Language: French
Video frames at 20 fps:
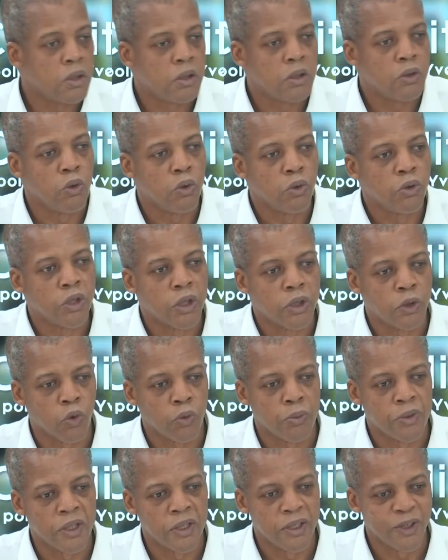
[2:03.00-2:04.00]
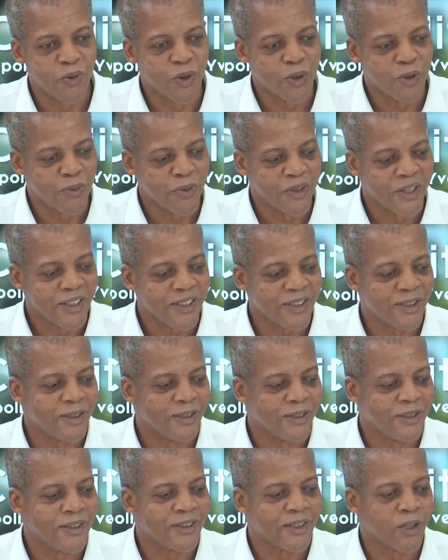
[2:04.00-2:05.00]
qu'il y ait de l'eau dans les robinets des Guadeloupéens,
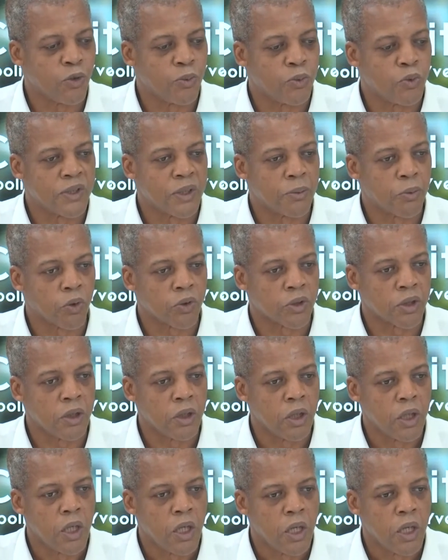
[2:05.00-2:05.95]
c'est ça le plus important,